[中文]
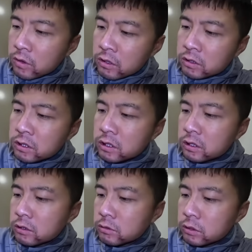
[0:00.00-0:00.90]
这一
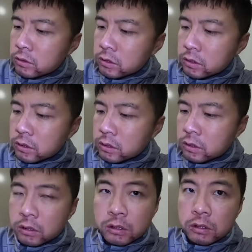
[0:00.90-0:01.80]
盒水果
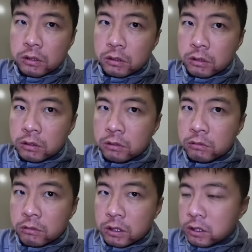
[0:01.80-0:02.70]
十十
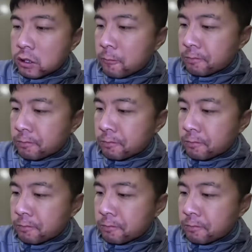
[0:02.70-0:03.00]
五块钱，